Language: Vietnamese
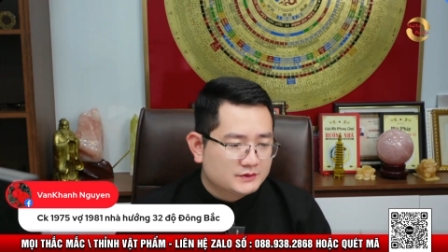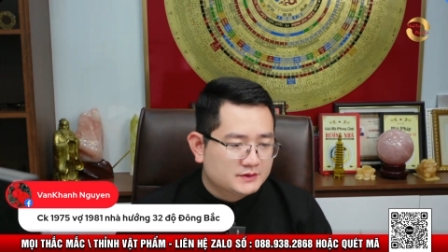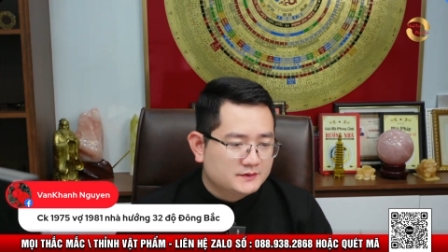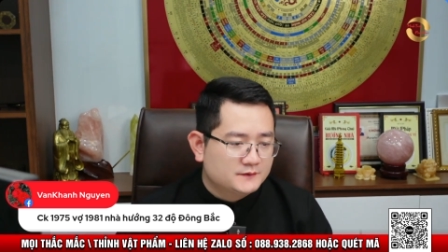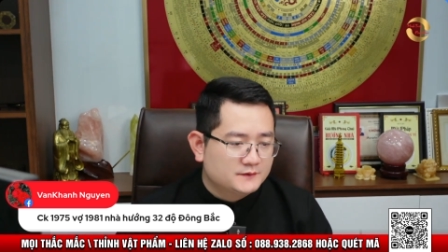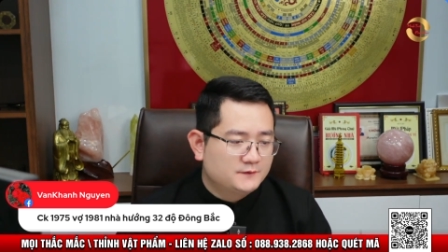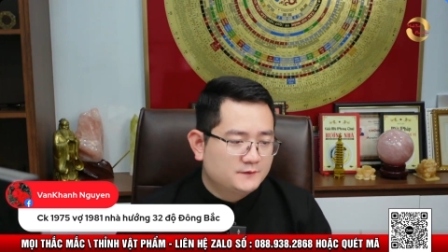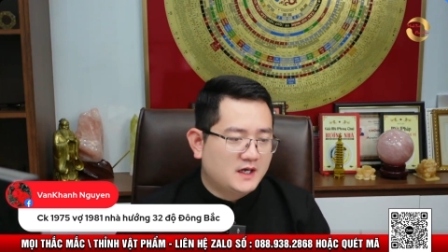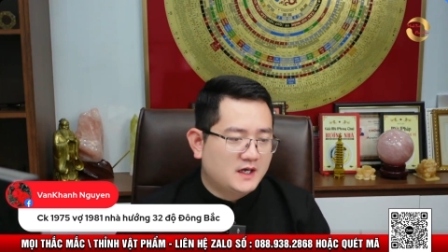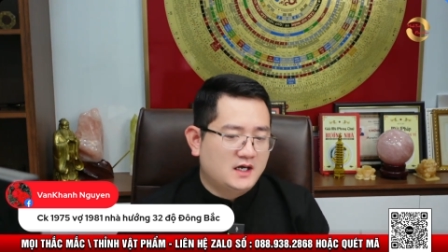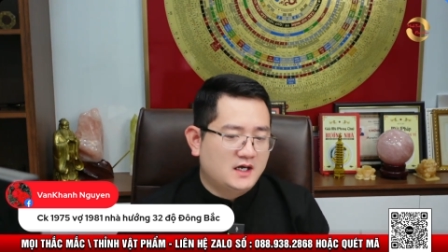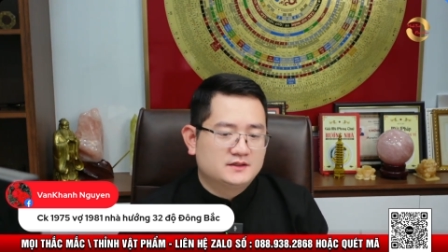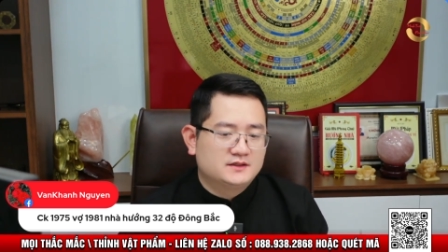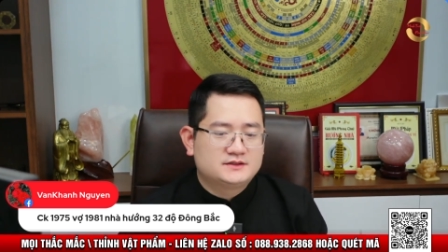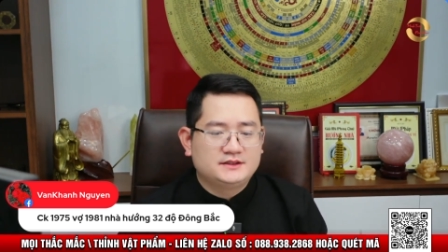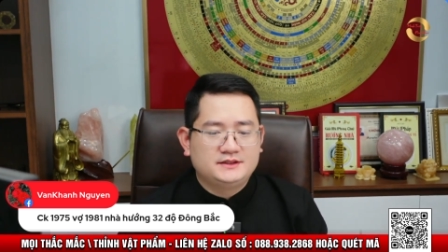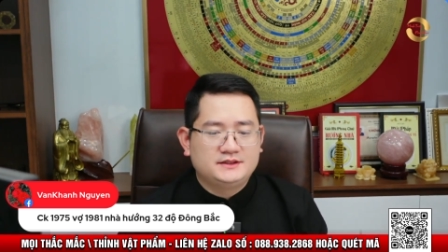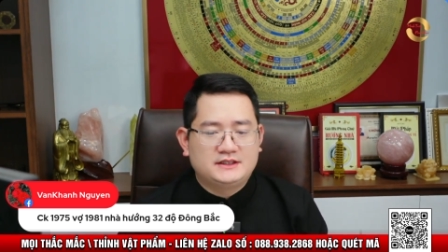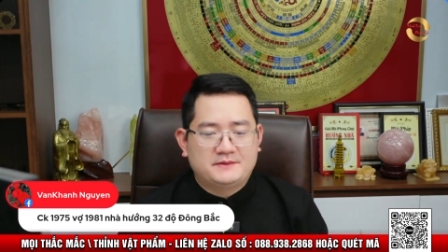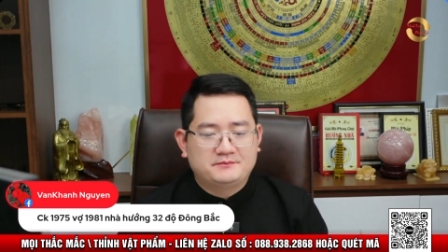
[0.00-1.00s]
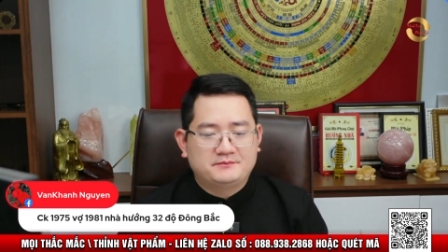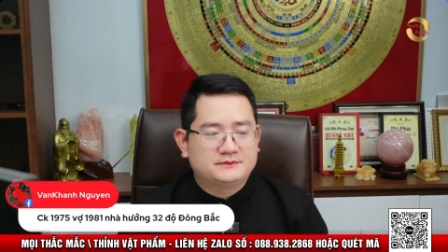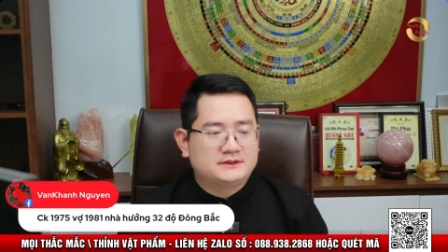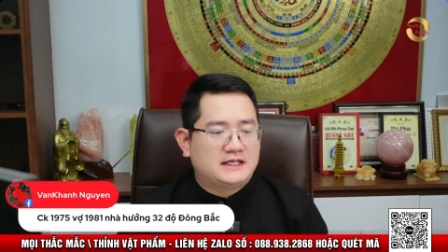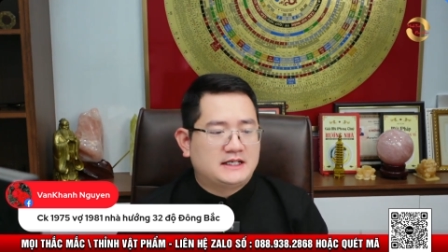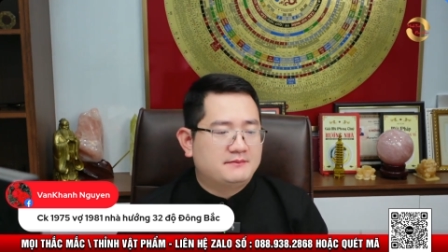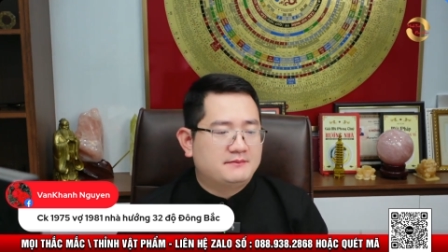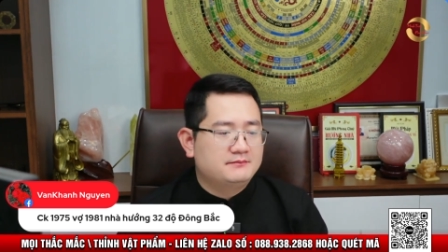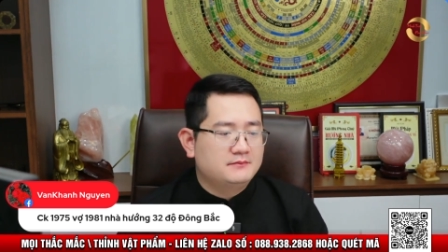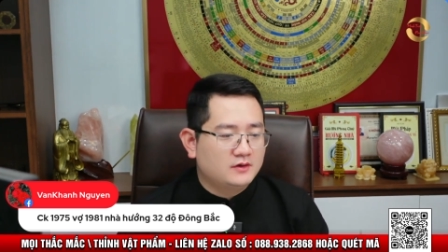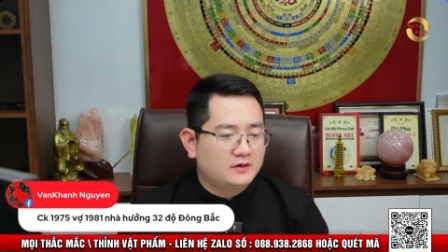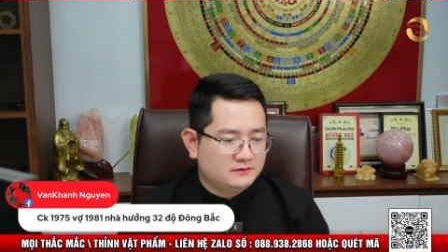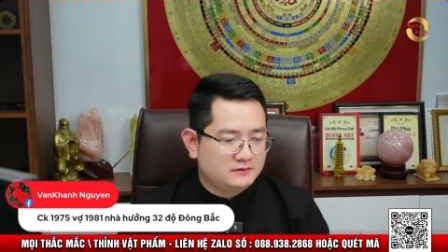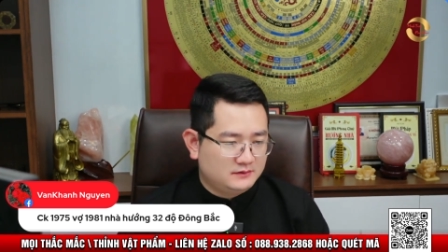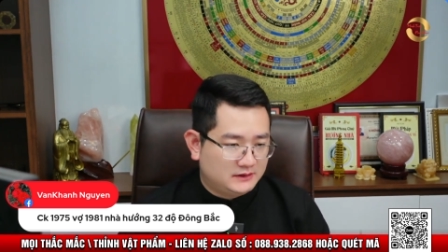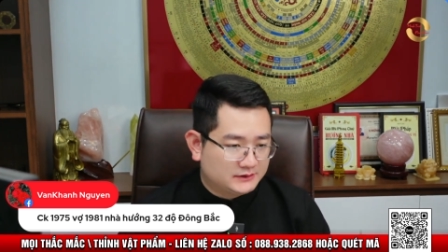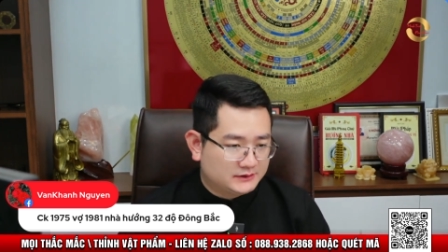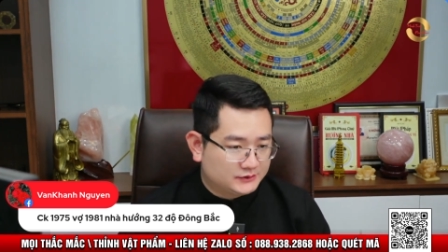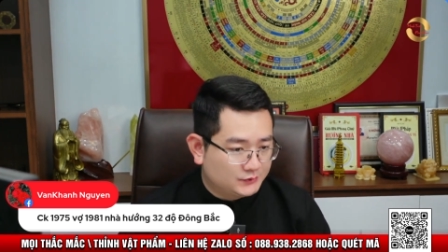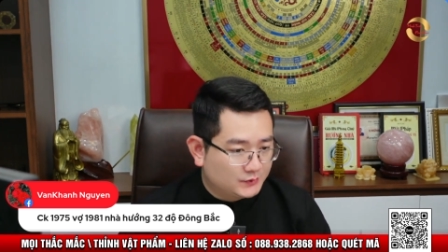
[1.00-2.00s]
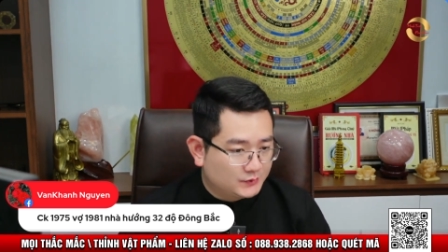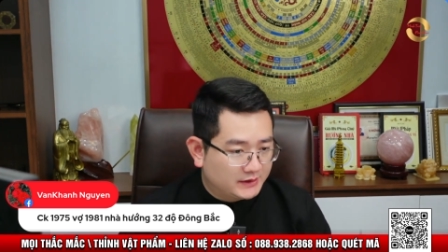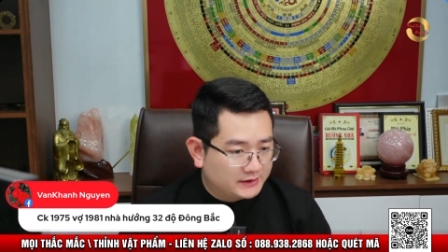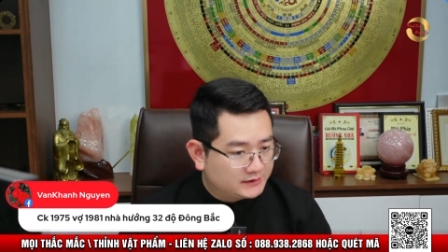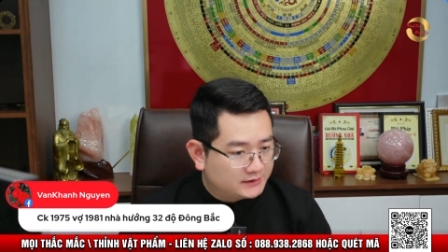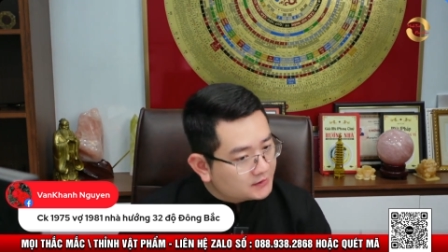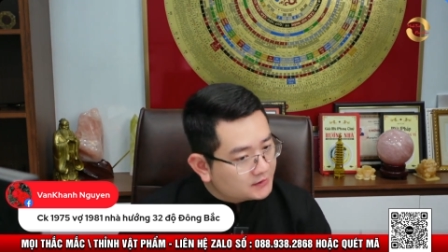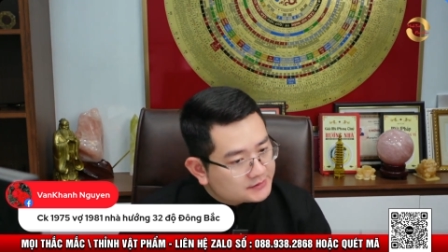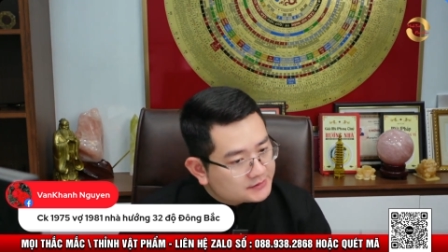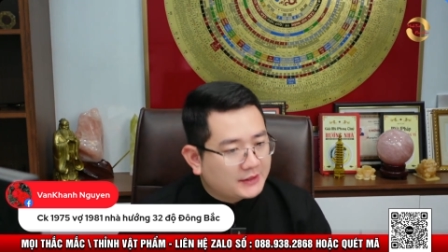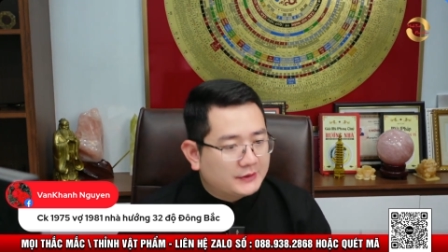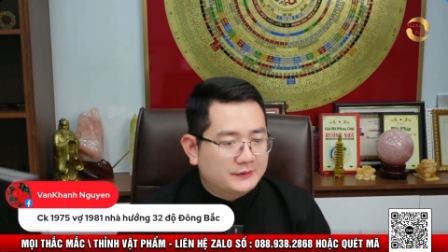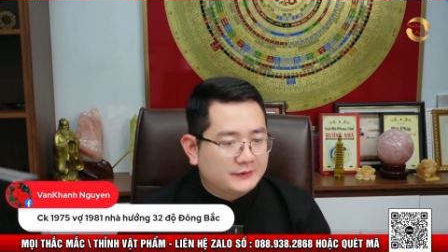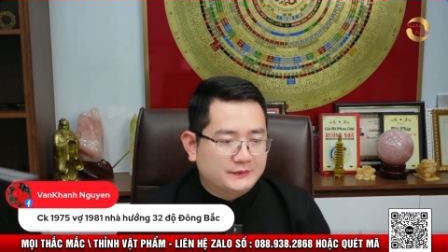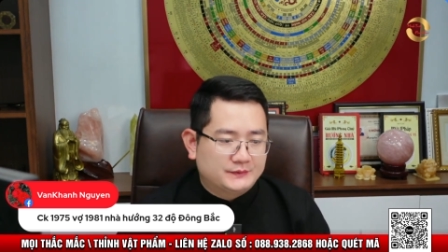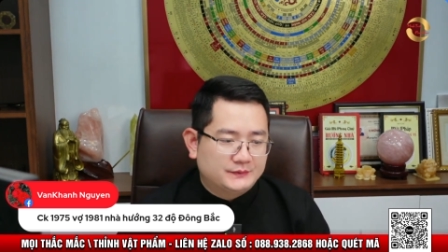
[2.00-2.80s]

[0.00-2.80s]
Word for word: Vợ sinh năm 81 là tuổi Tân Dậu.